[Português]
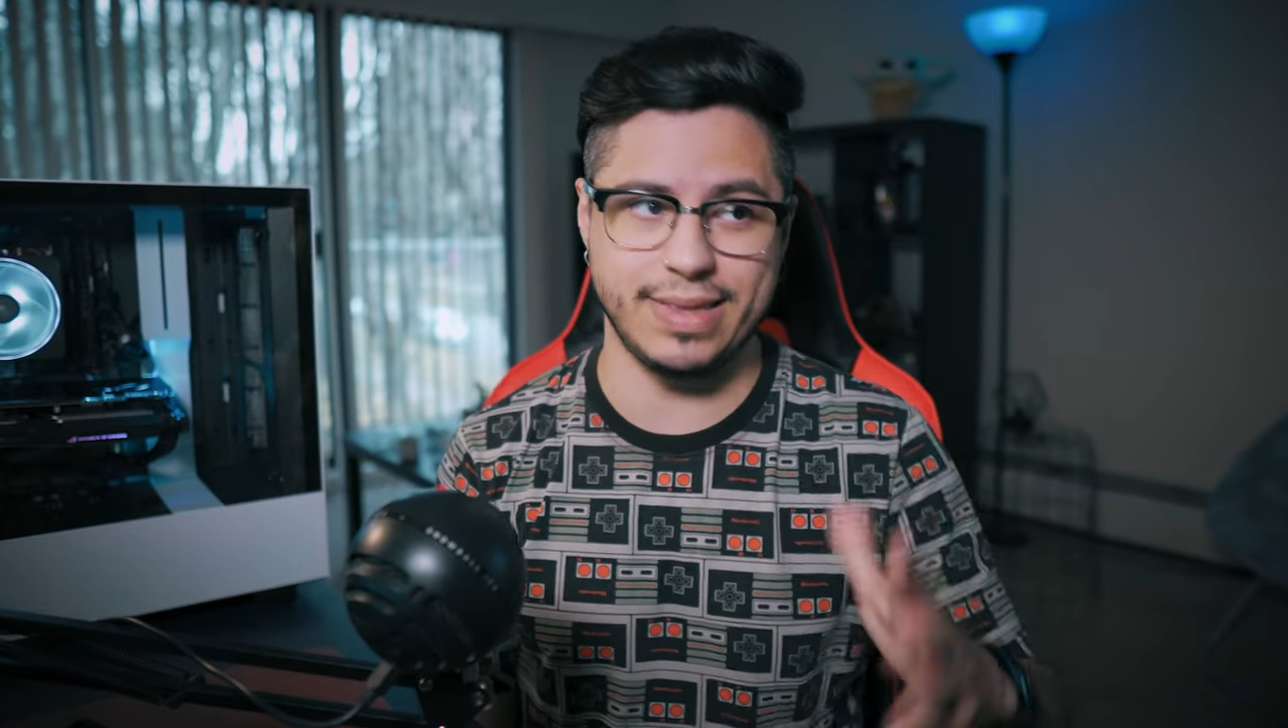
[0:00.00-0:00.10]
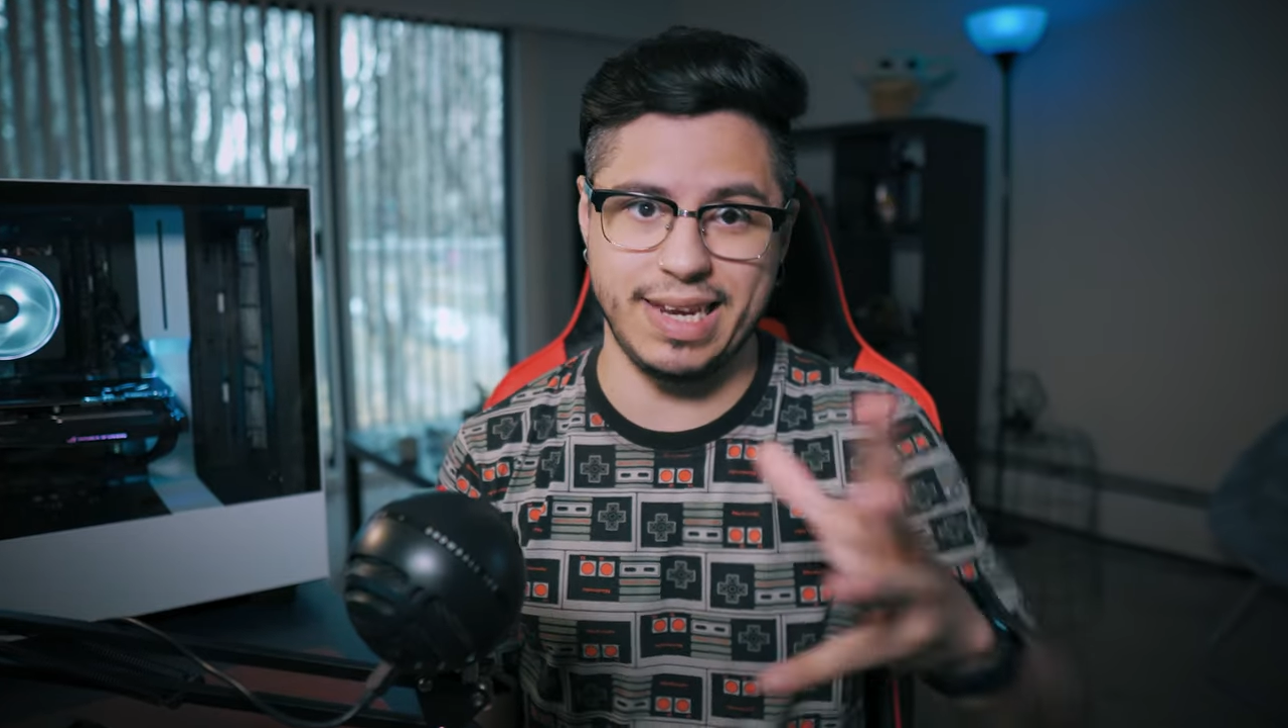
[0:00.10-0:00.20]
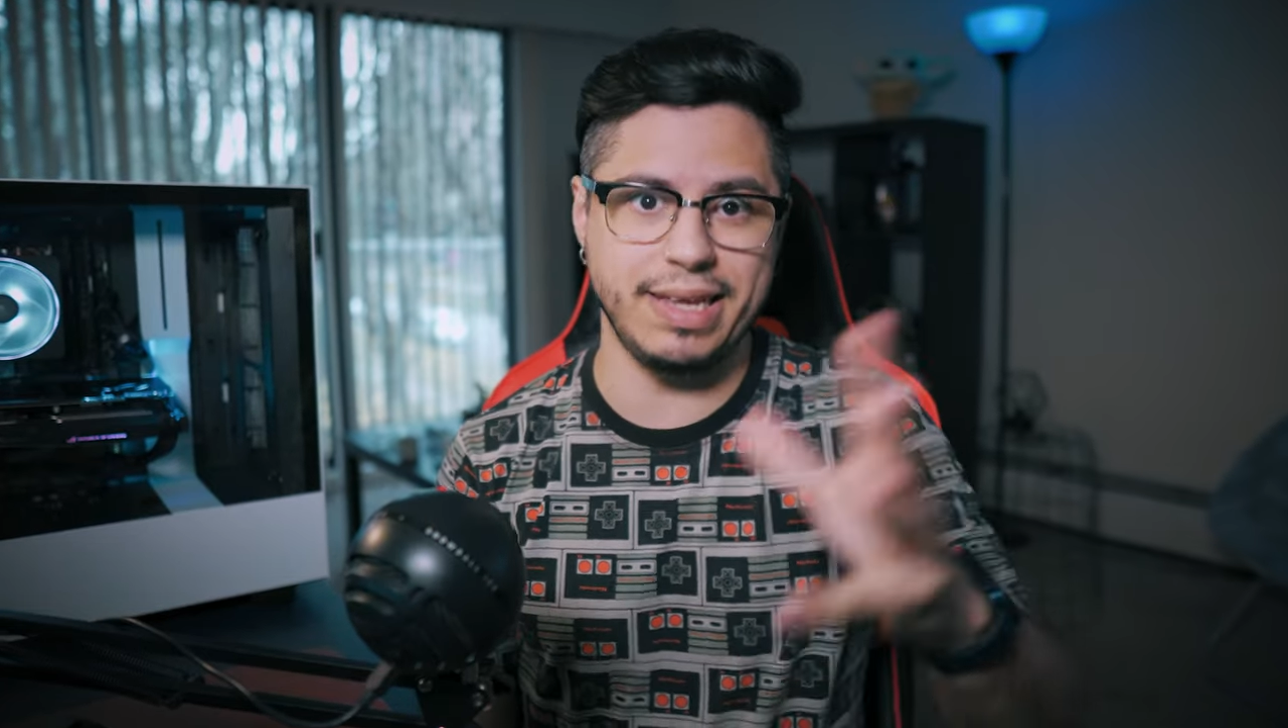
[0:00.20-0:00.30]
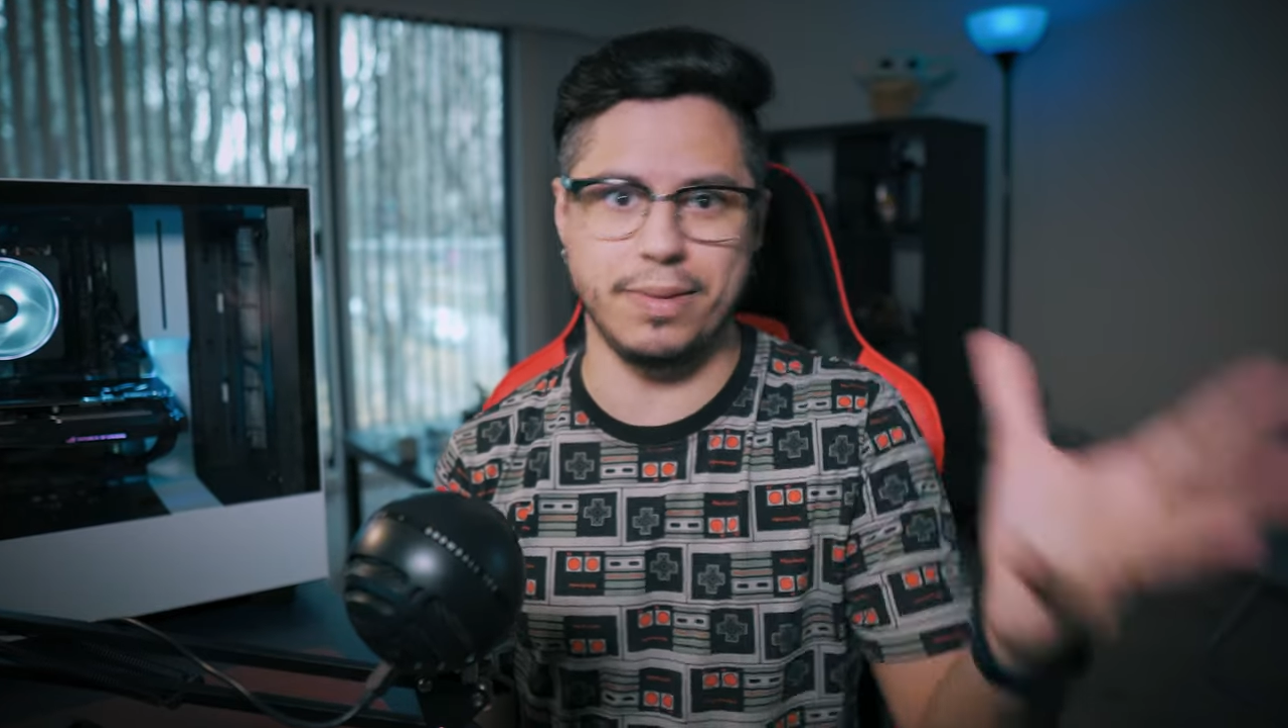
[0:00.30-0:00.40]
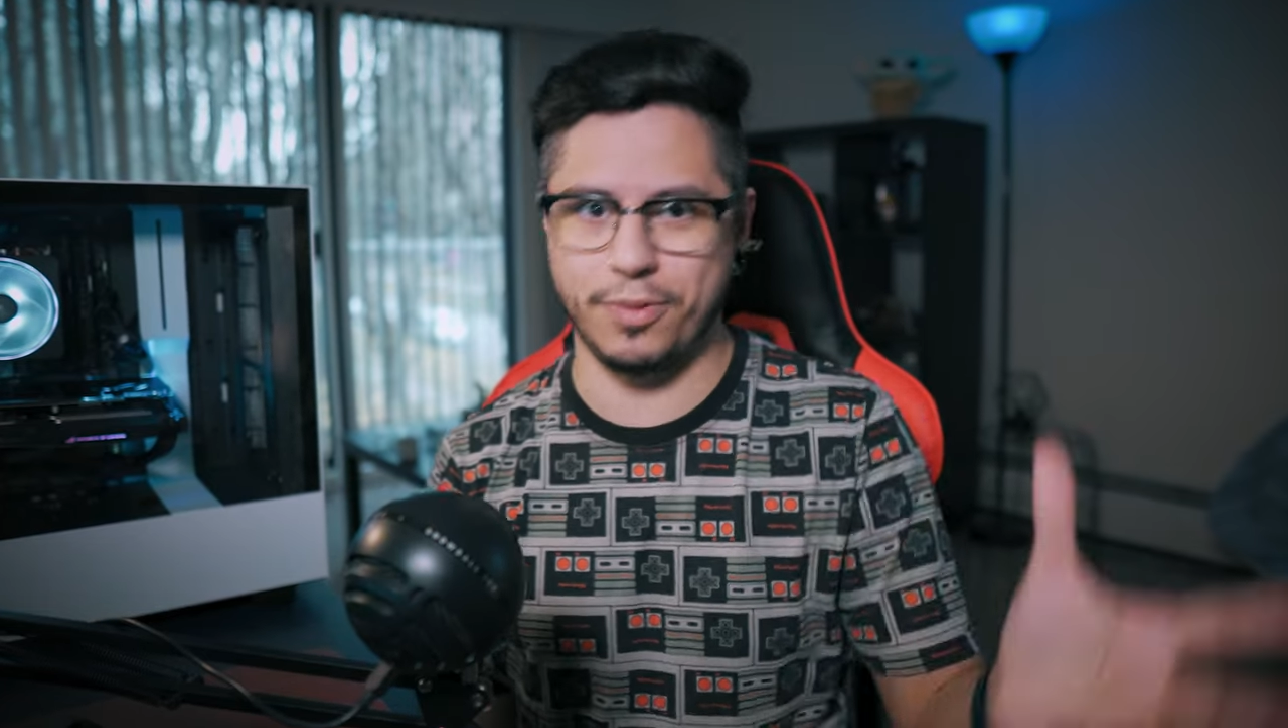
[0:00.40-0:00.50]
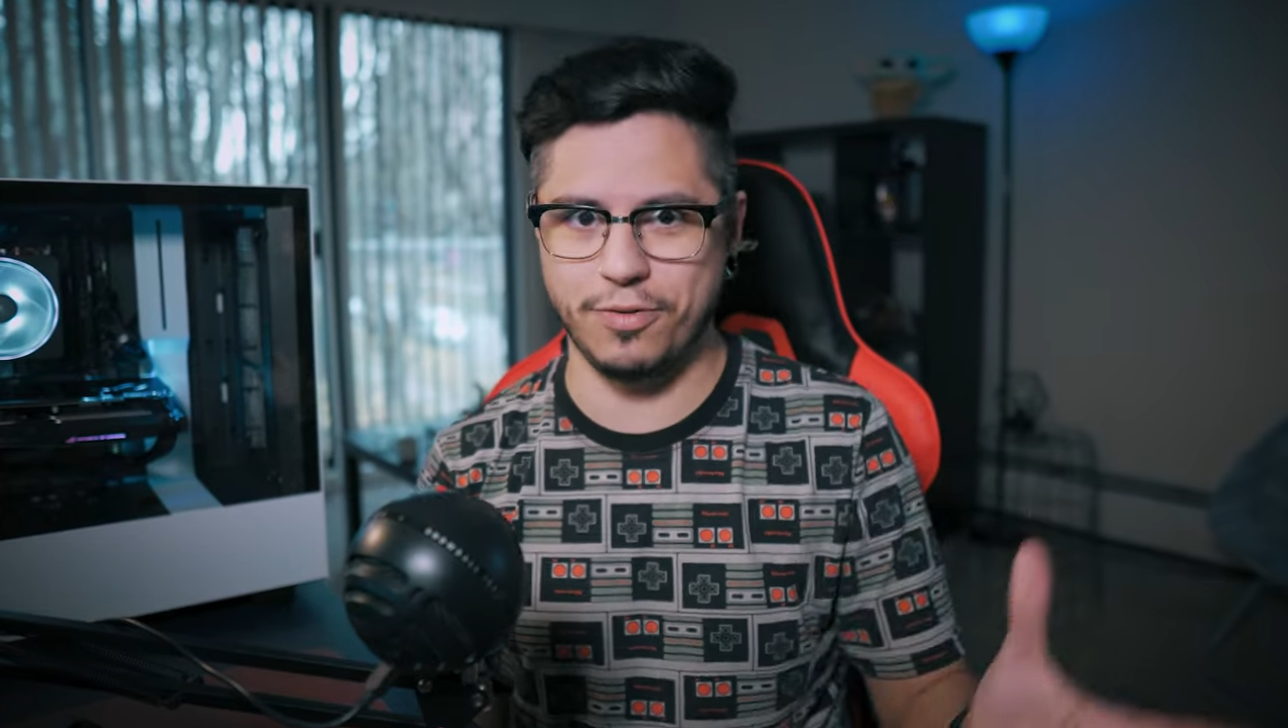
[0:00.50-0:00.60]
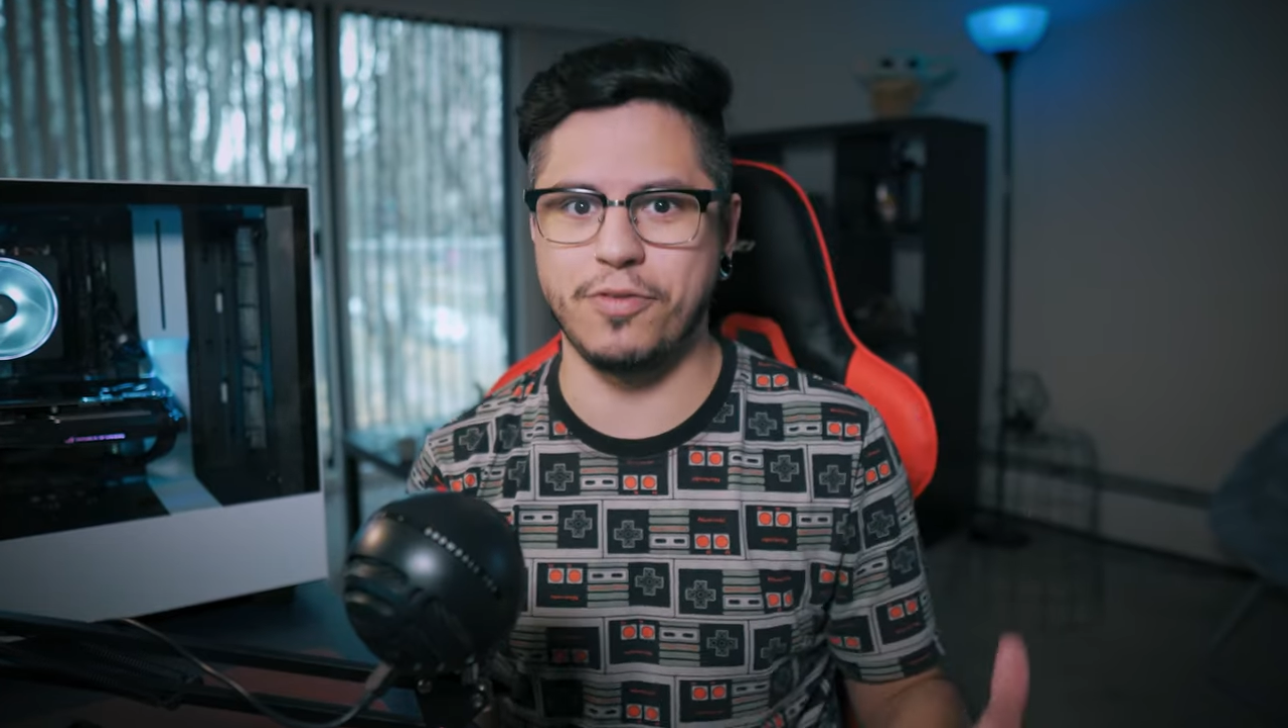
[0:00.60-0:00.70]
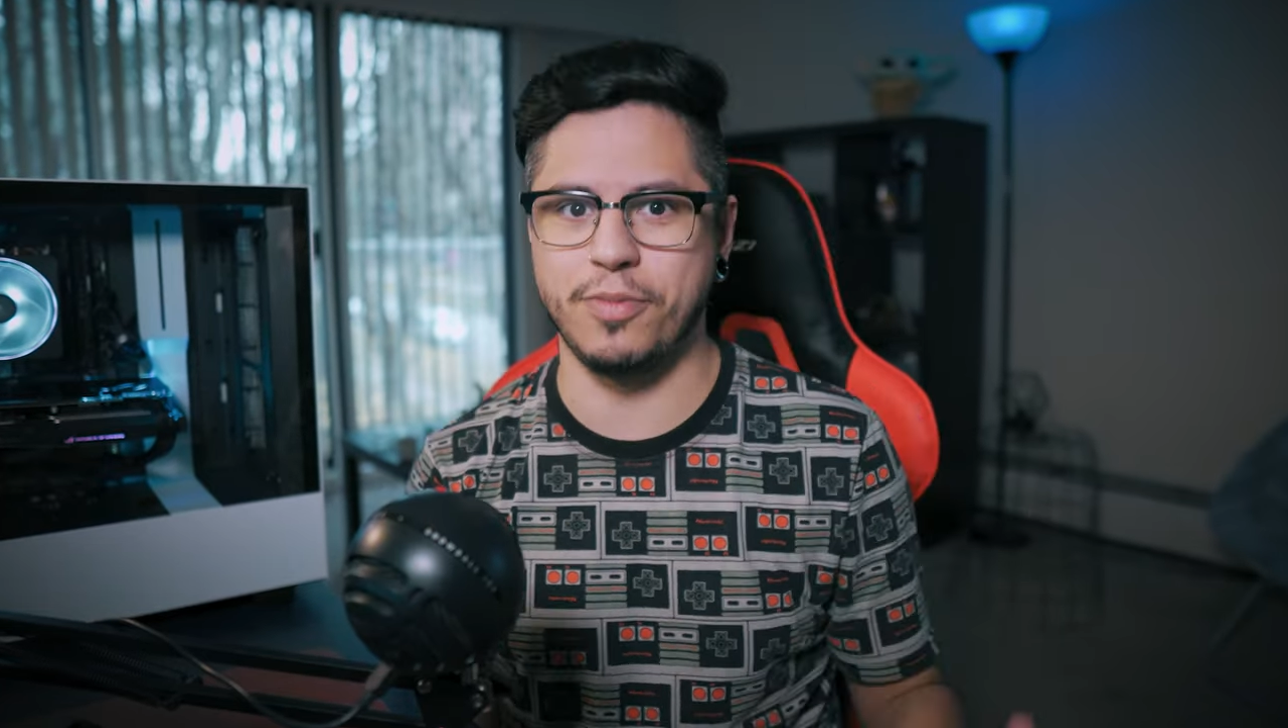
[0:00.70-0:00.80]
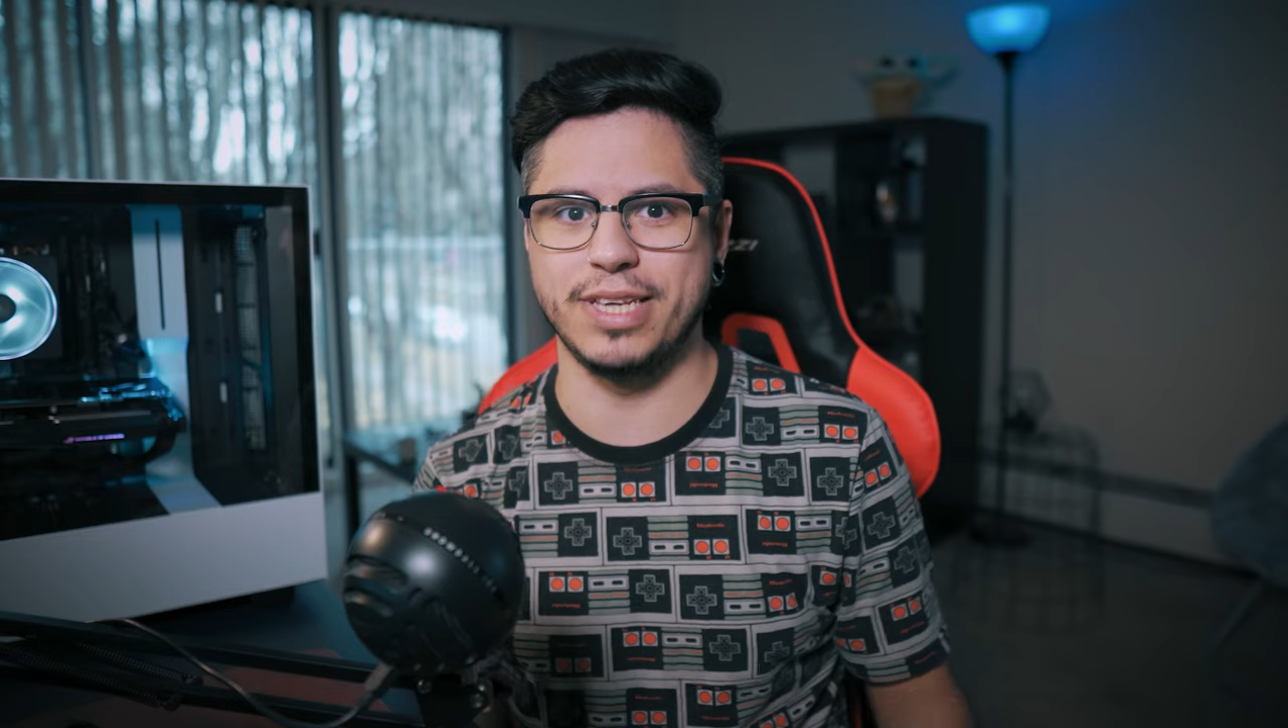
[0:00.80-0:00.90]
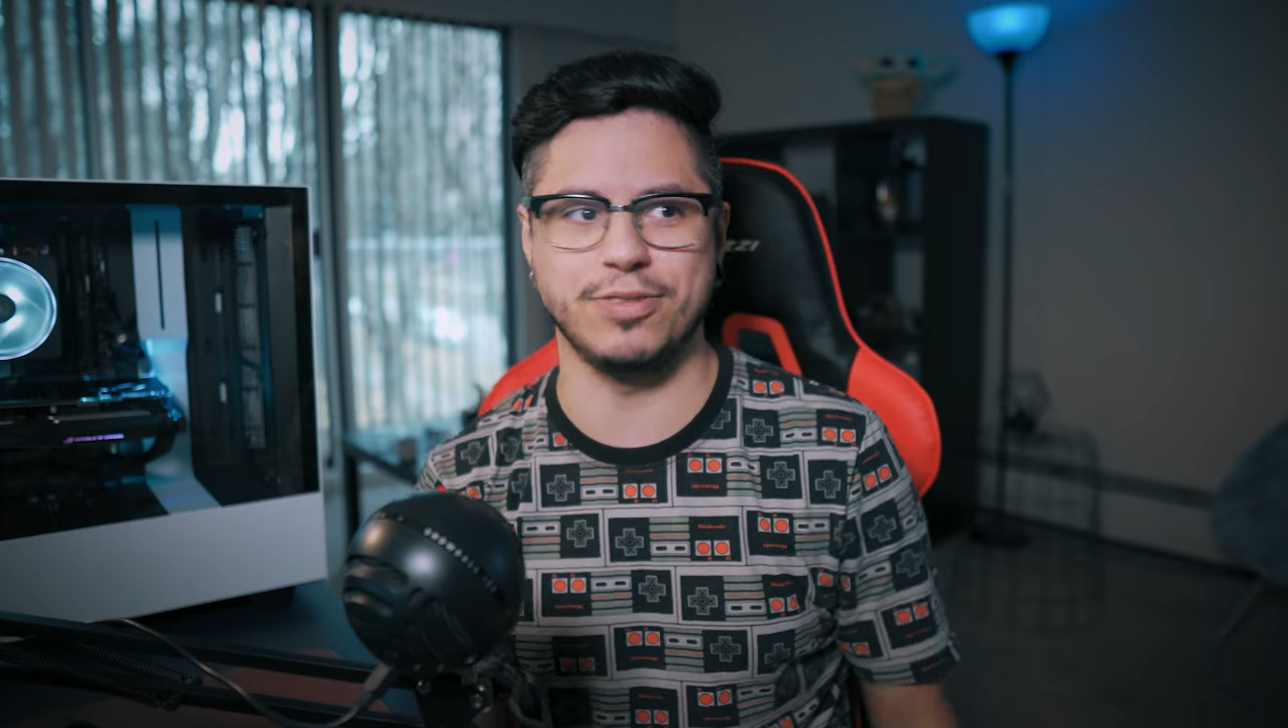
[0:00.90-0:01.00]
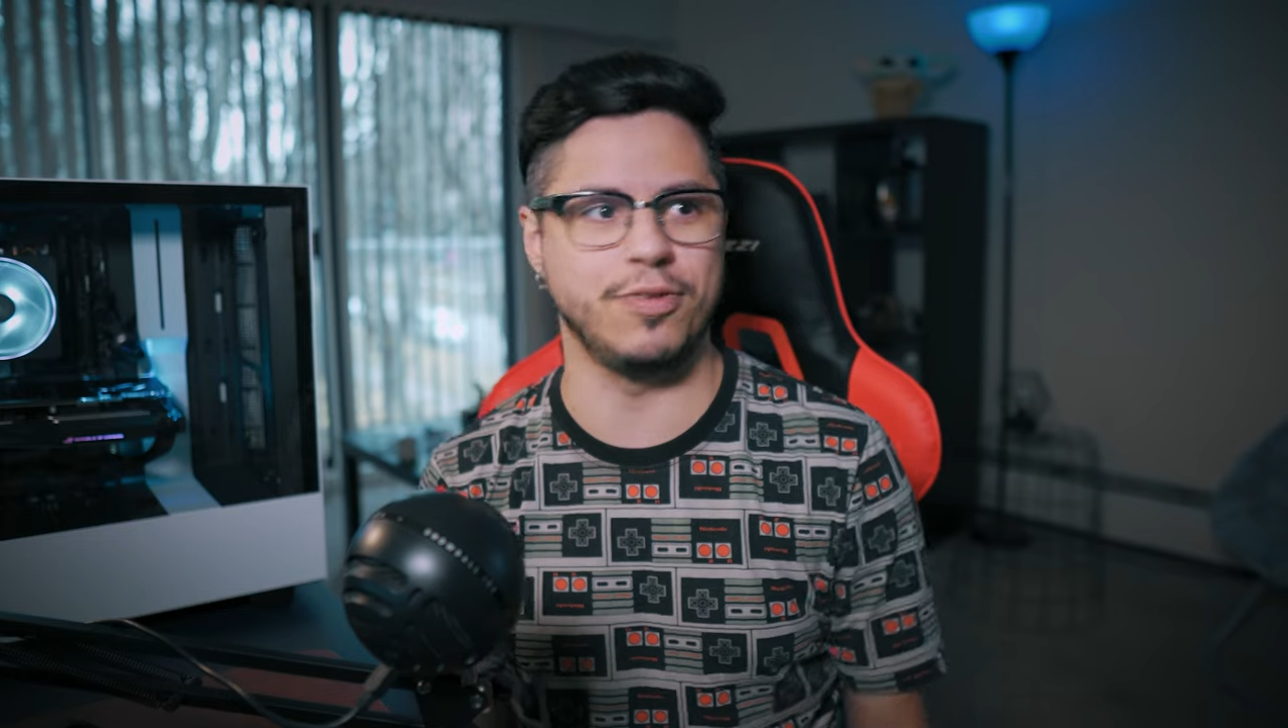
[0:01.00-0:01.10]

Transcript: 30 provavelmente,